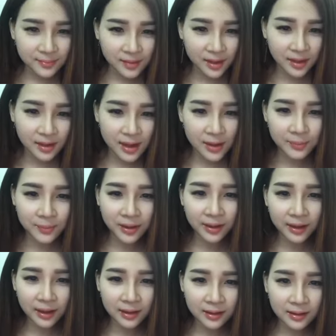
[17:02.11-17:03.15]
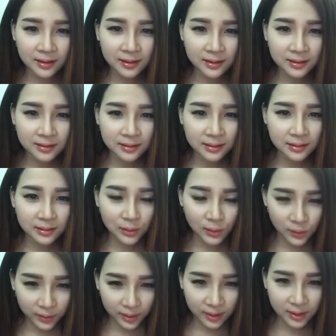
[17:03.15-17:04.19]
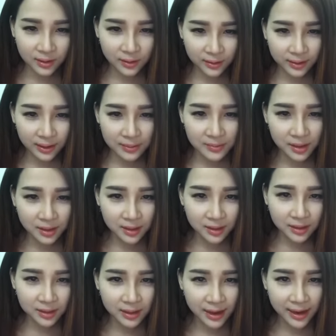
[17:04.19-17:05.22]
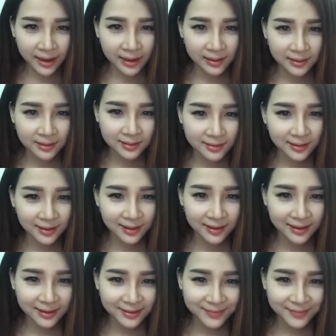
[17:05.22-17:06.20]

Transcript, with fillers: Khi nào mà Trang ok rồi Trang mới ra ha.